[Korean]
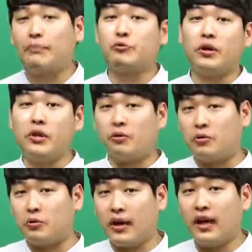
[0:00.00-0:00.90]
앞쪽의
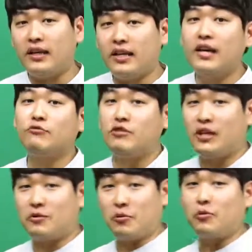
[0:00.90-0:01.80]
내용을 통해 이해하고 있는
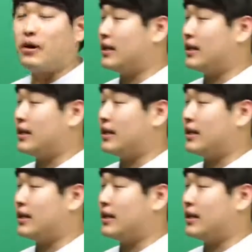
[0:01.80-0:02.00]
게 좋을 것